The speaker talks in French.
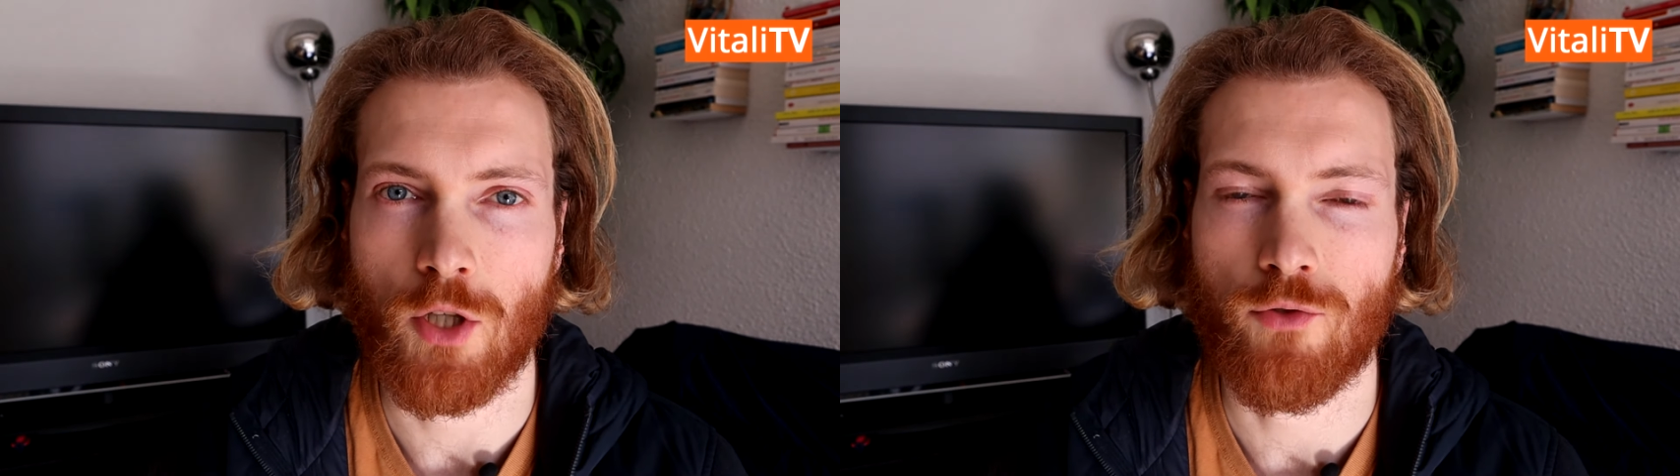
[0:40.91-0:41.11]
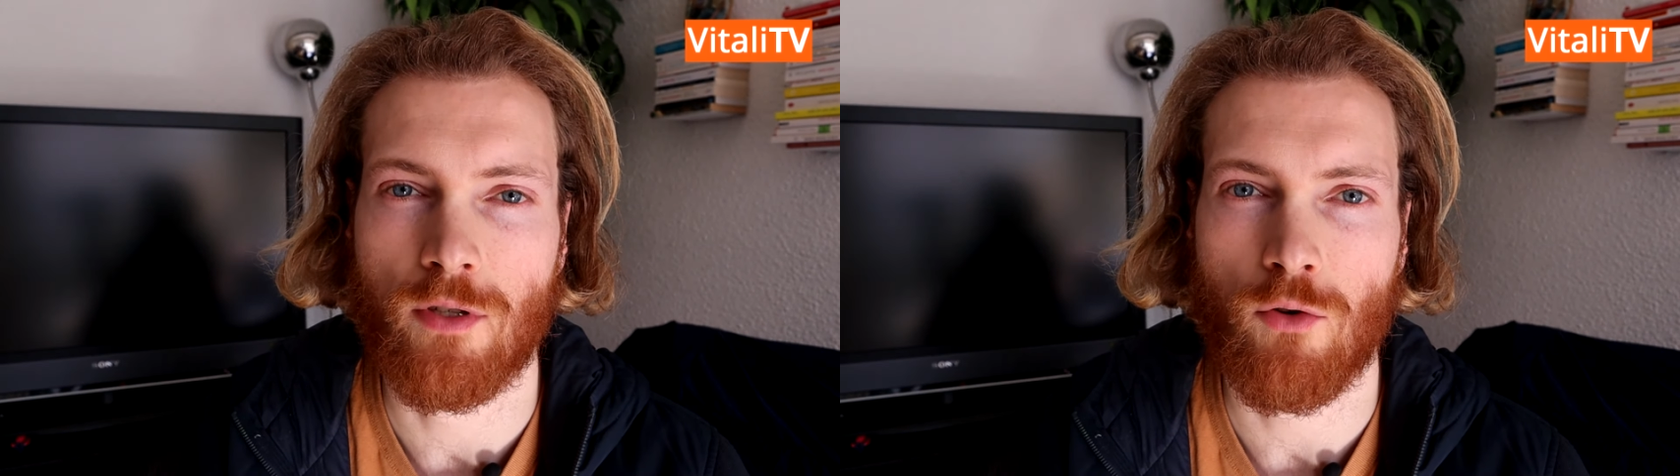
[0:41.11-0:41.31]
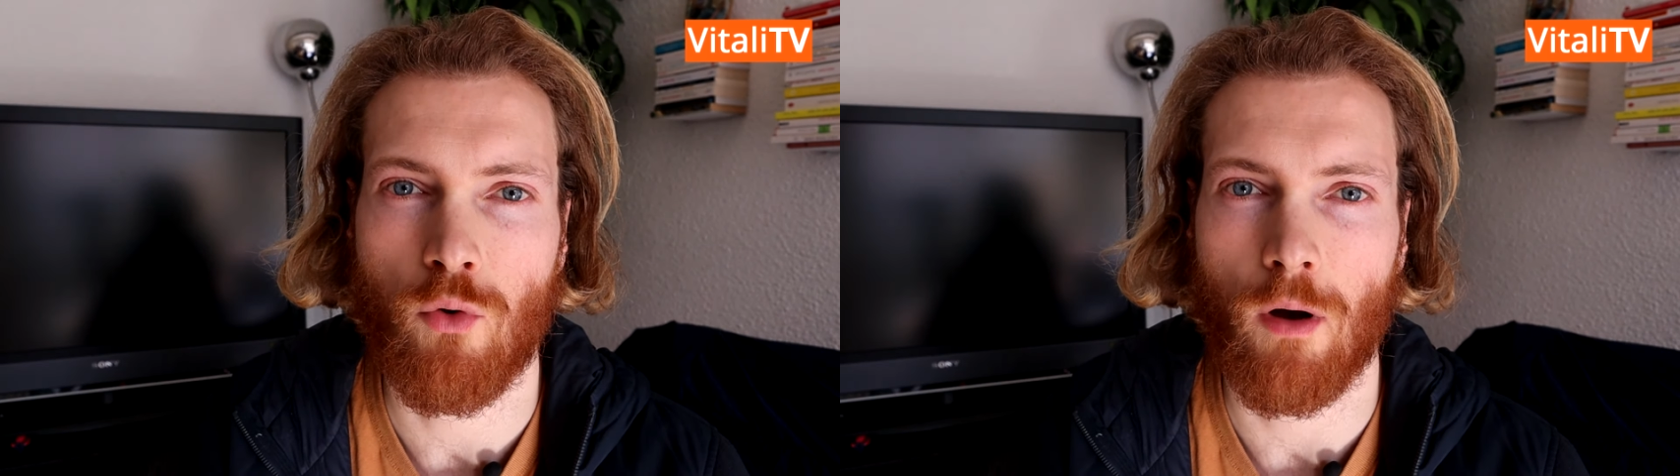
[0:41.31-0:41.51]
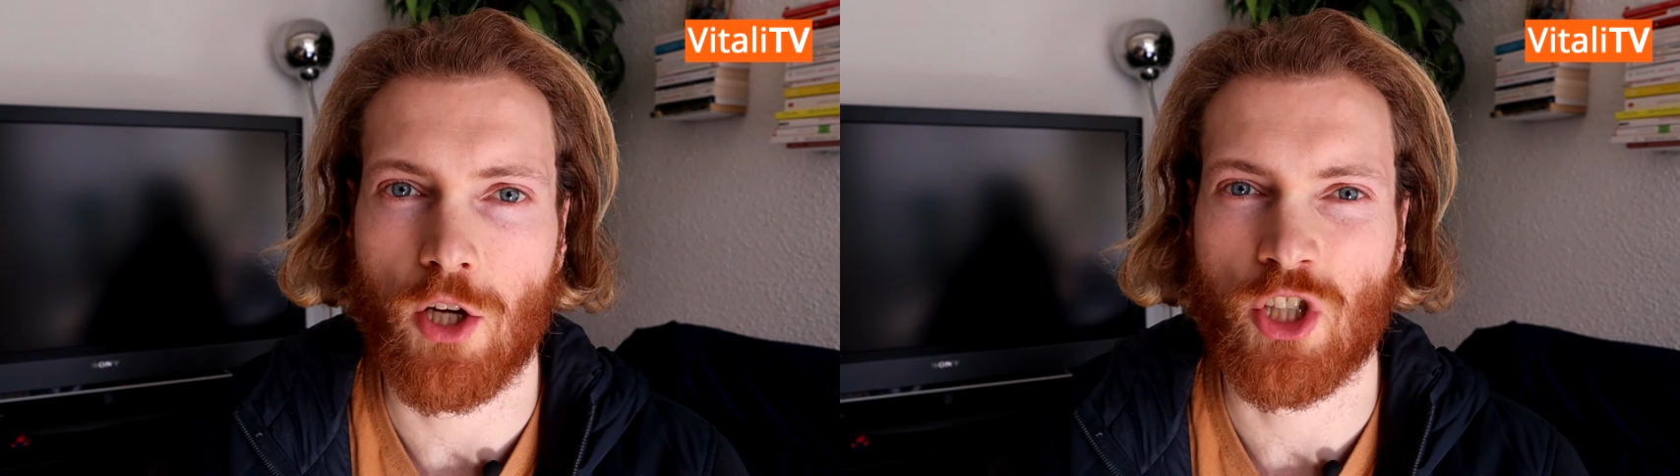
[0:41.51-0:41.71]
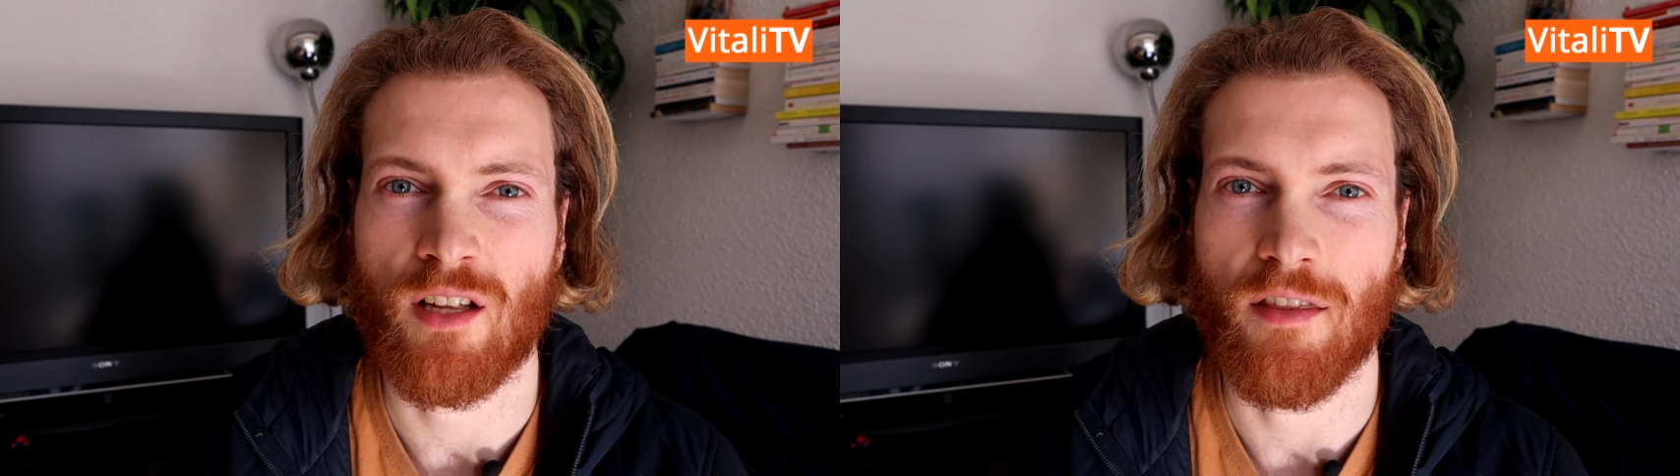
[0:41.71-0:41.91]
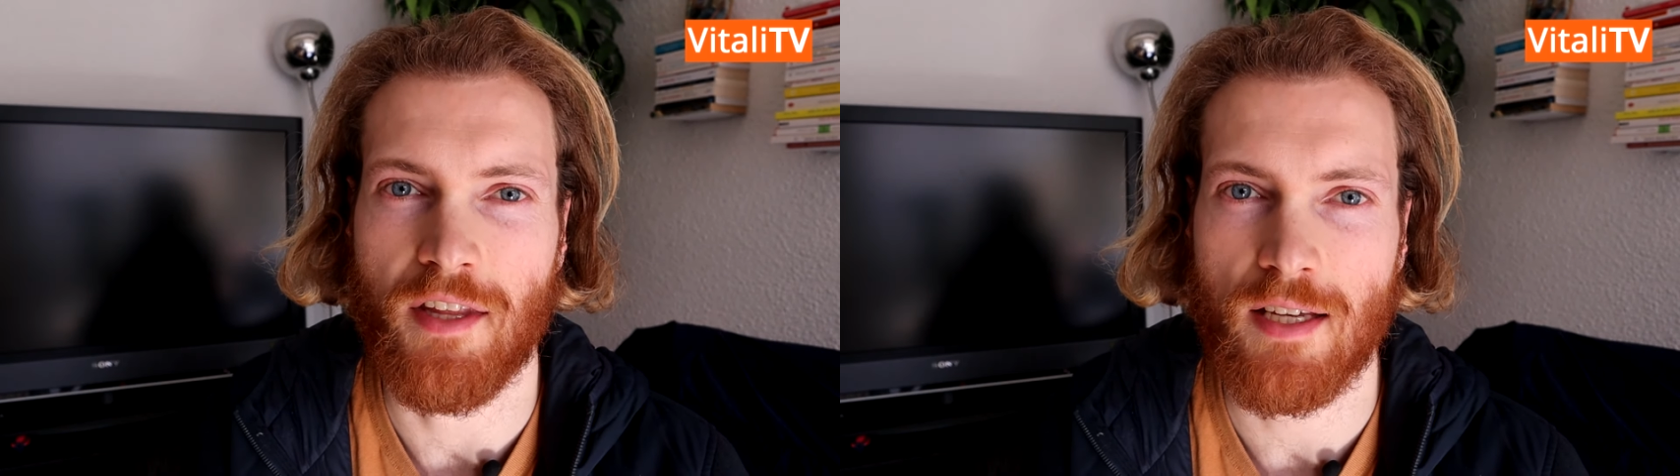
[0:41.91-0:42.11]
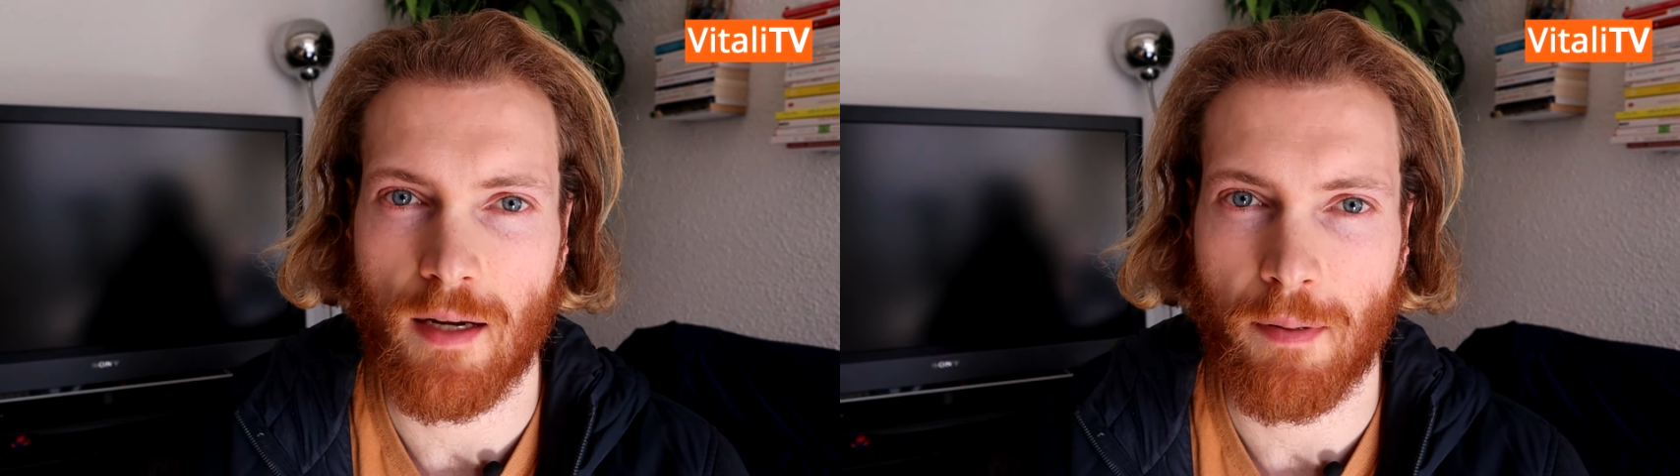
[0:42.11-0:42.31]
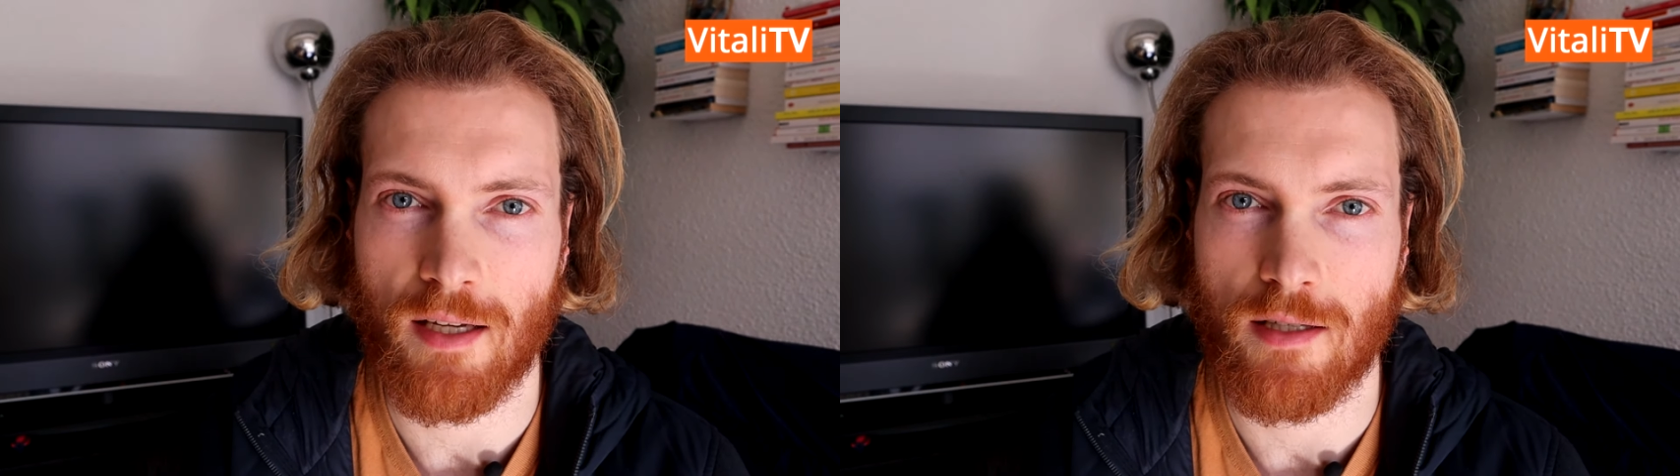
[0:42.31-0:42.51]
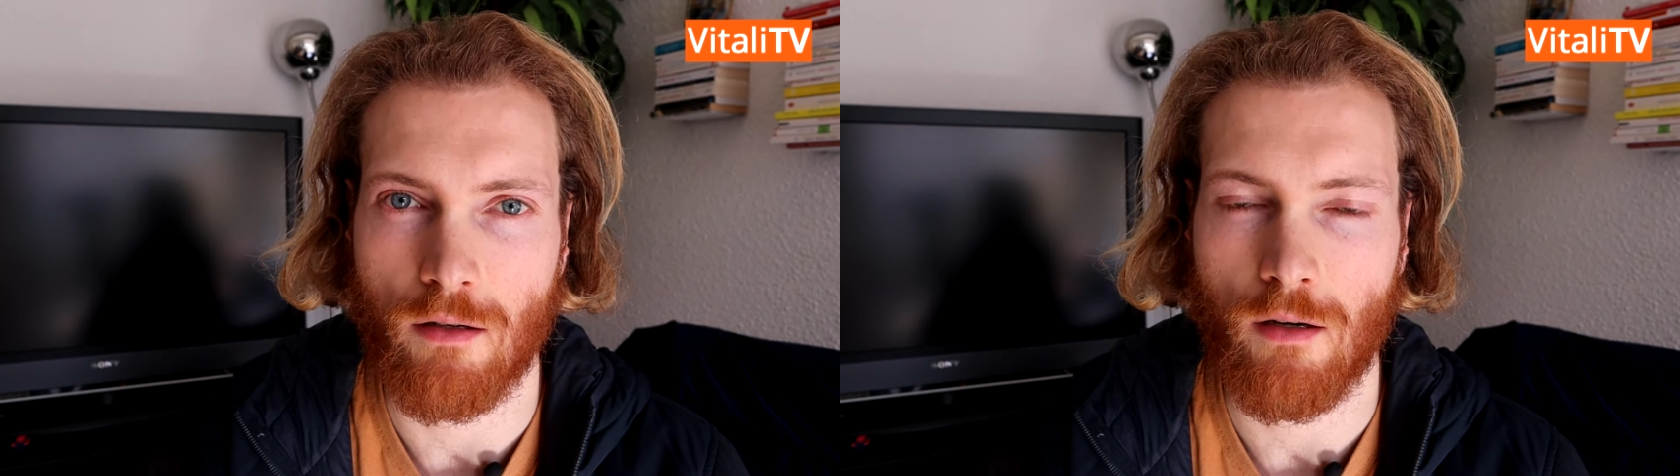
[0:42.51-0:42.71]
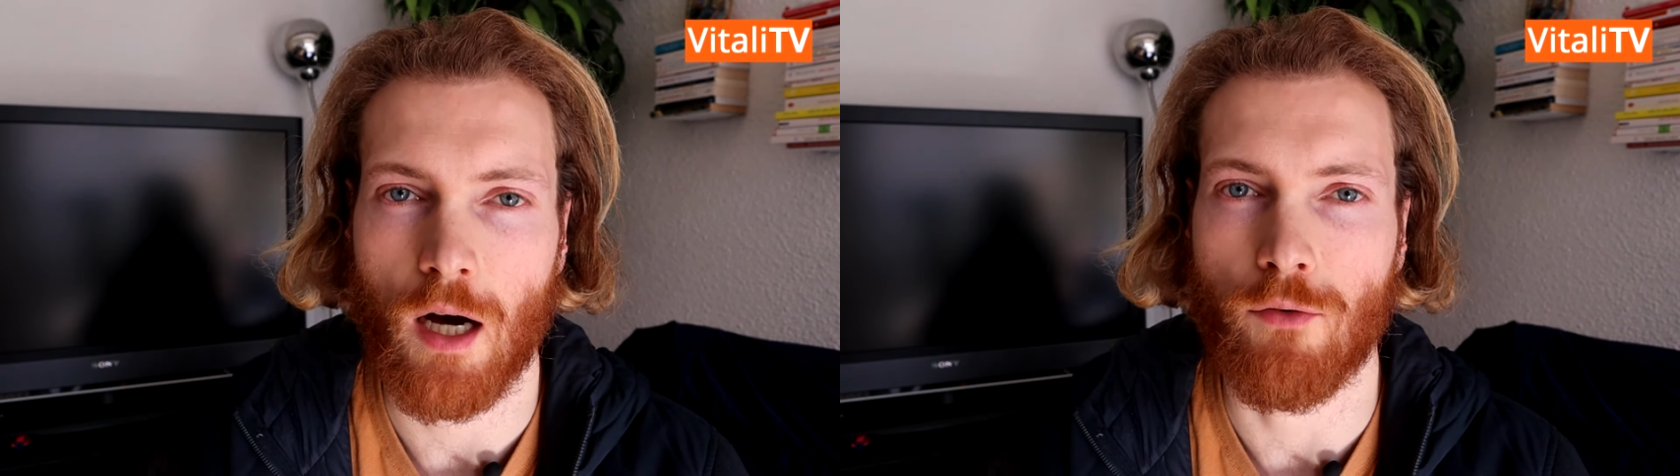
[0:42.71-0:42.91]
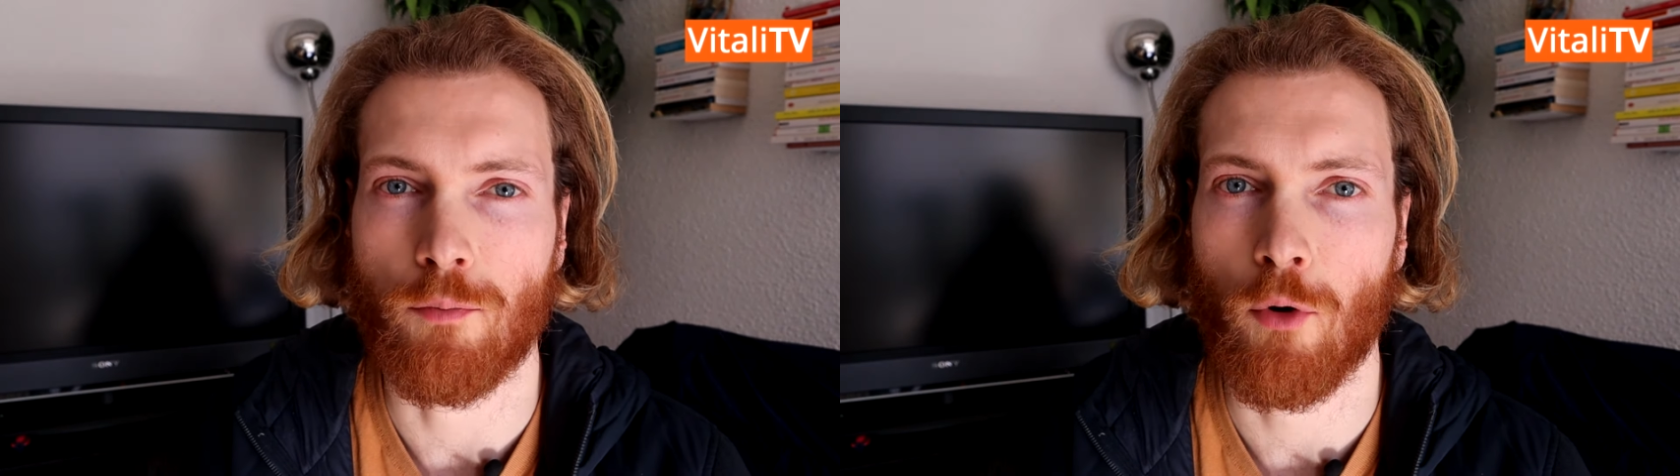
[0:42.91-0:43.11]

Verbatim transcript: mais je vous encourage dès à présent à vous